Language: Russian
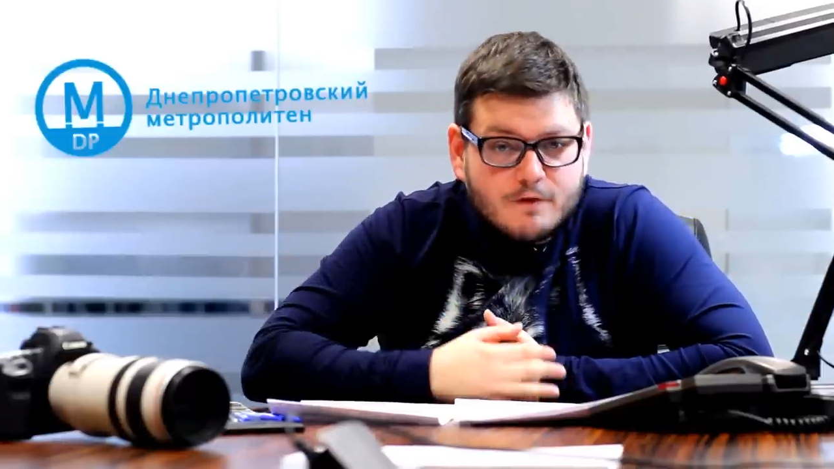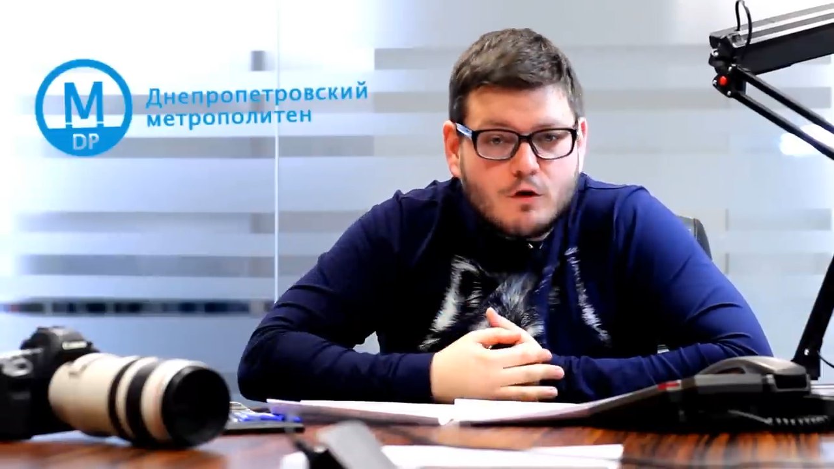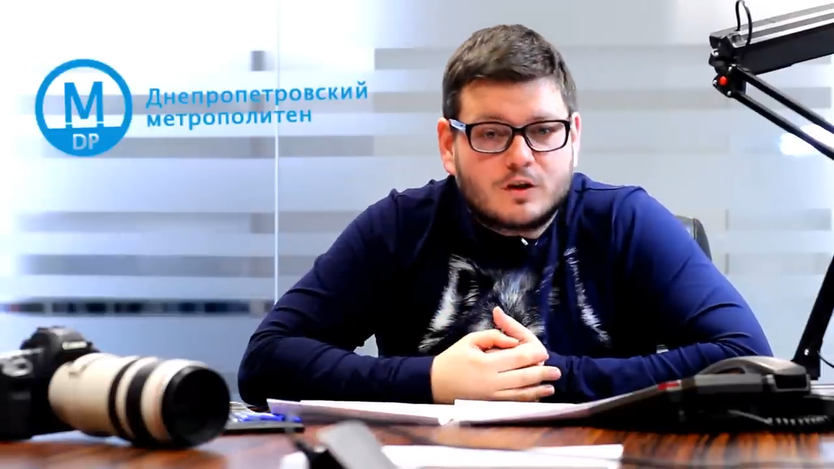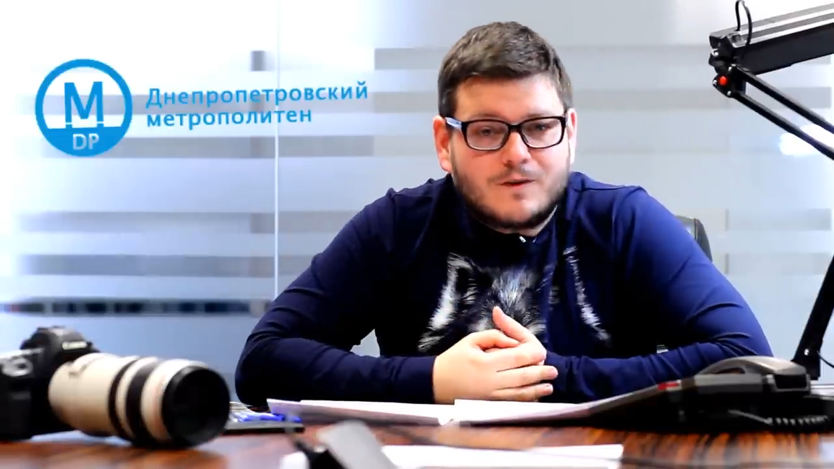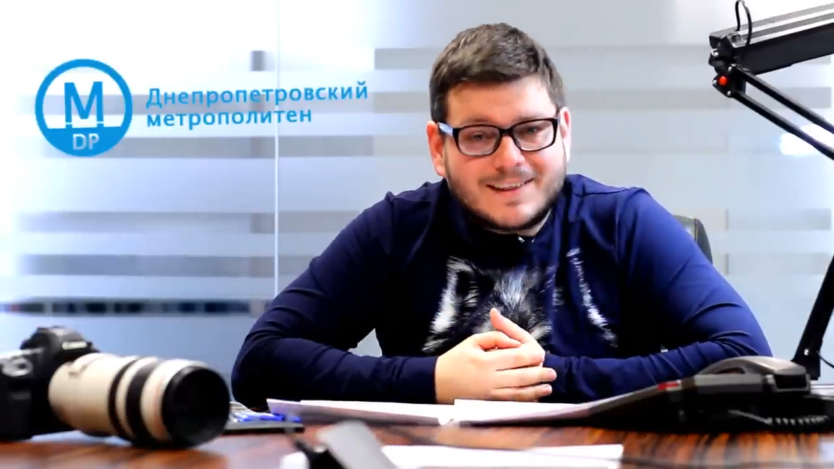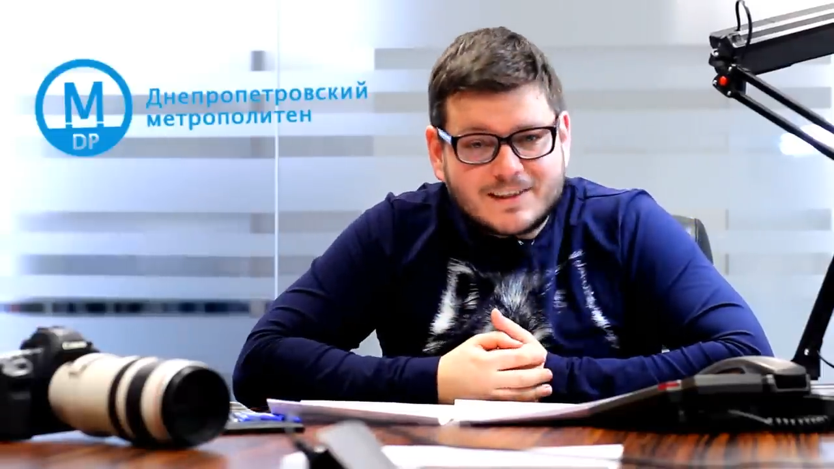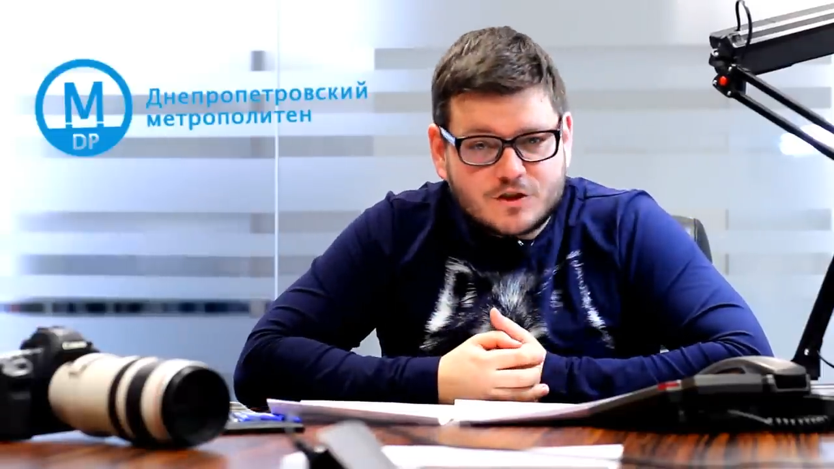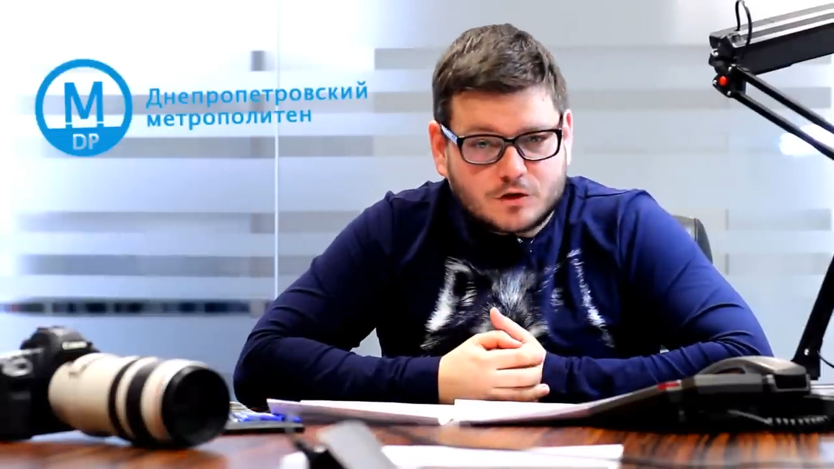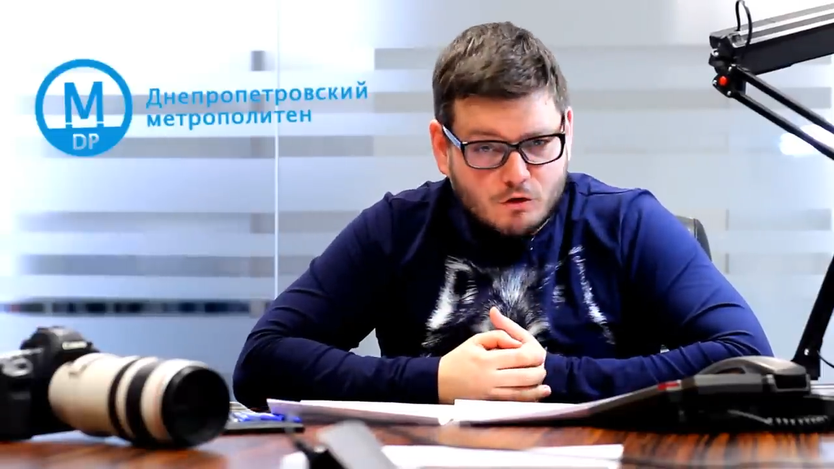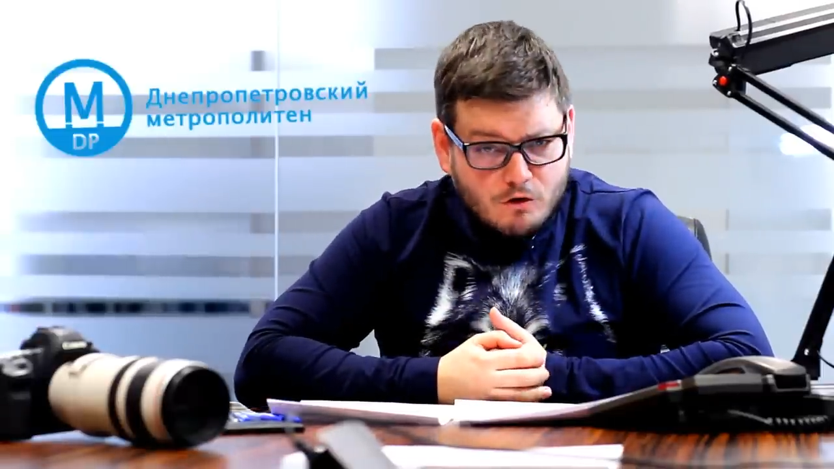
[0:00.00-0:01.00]
И вот
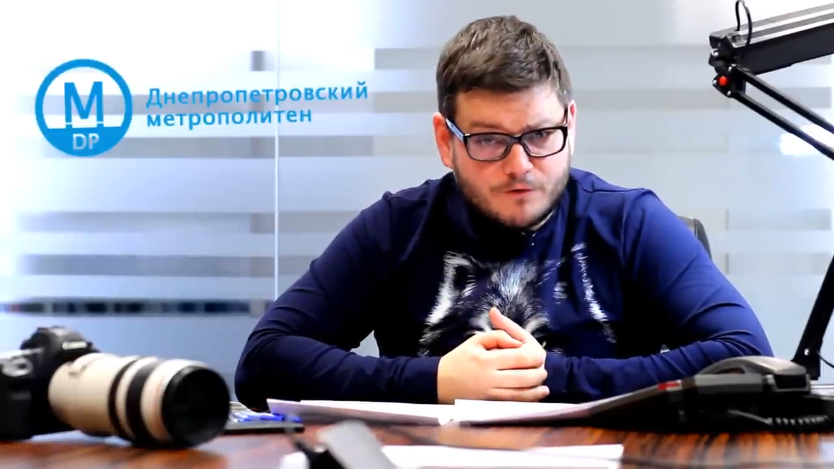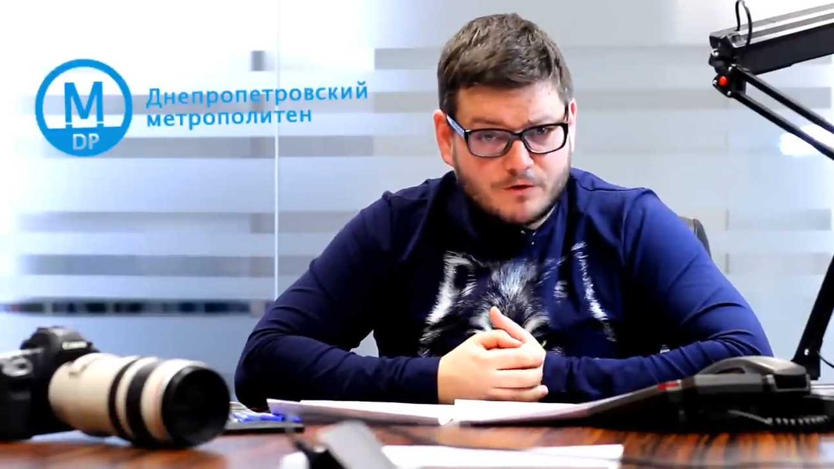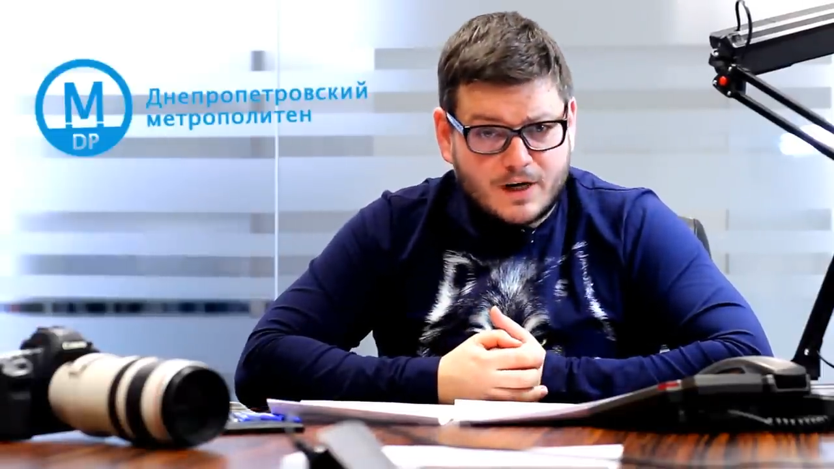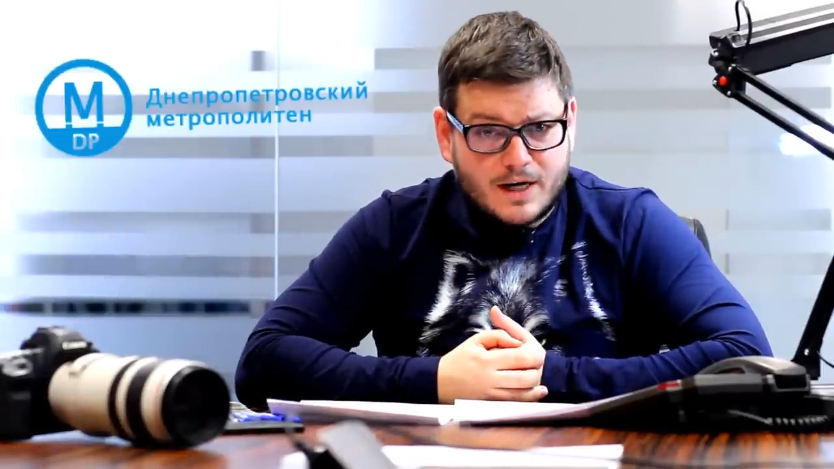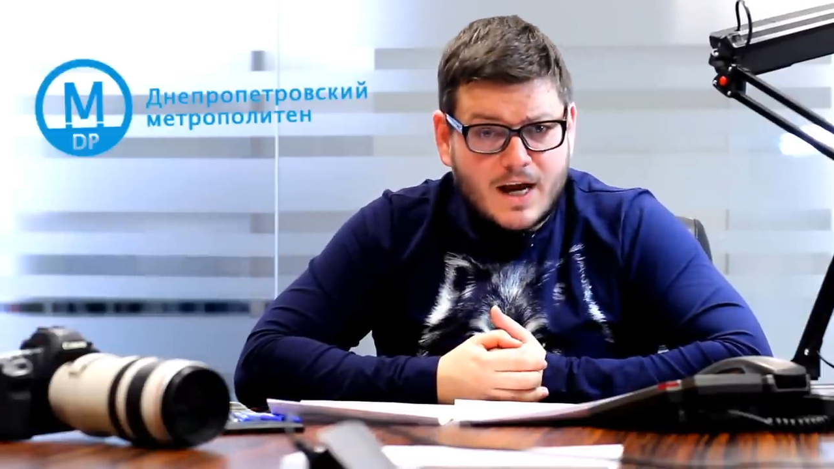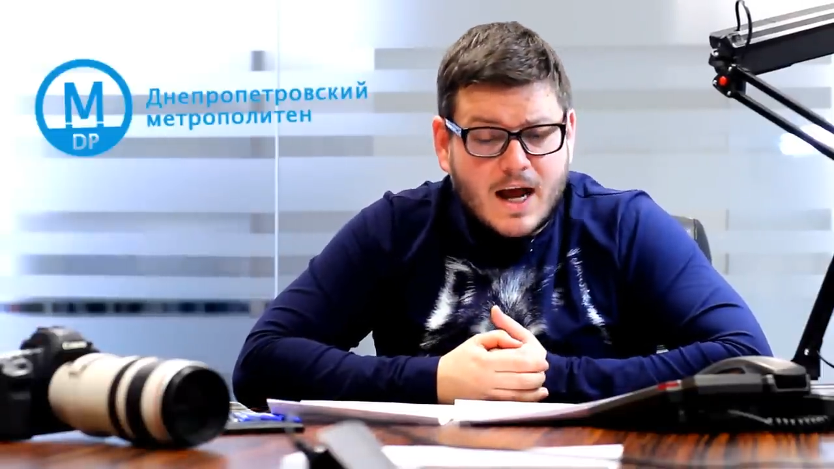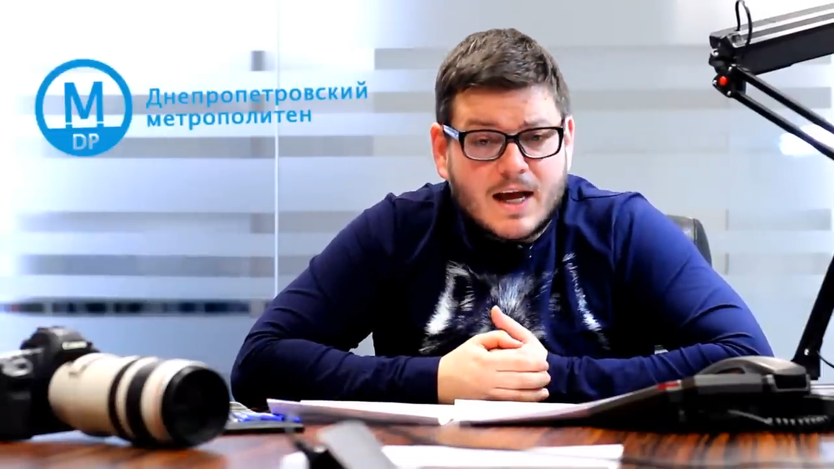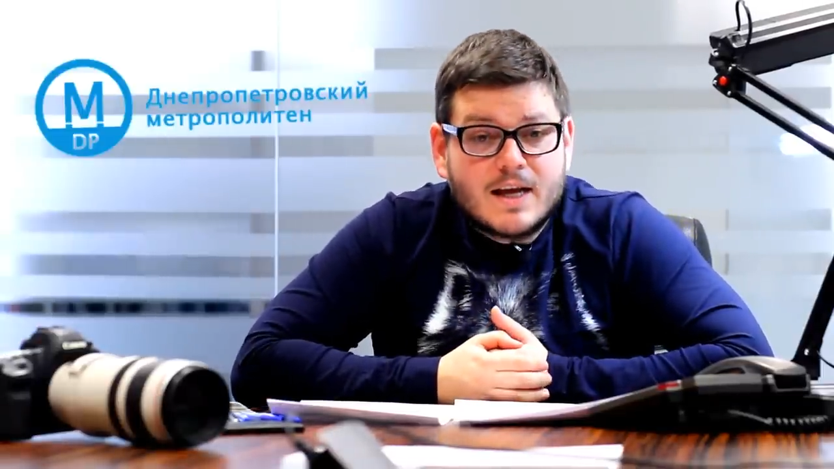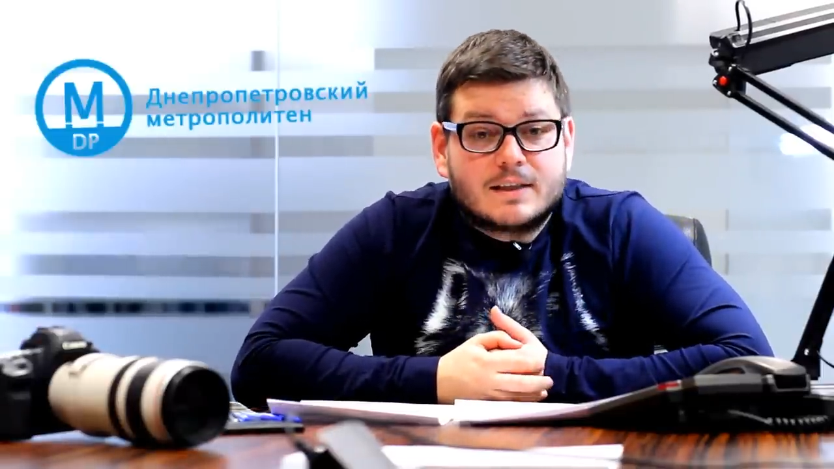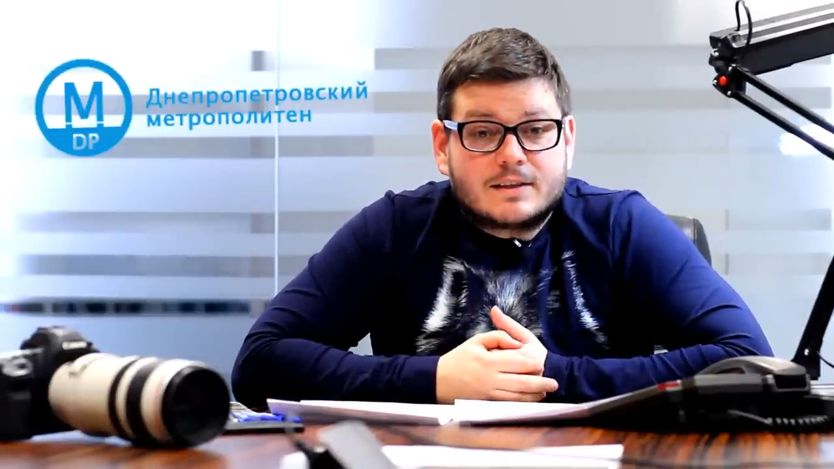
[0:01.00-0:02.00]
26 февраля,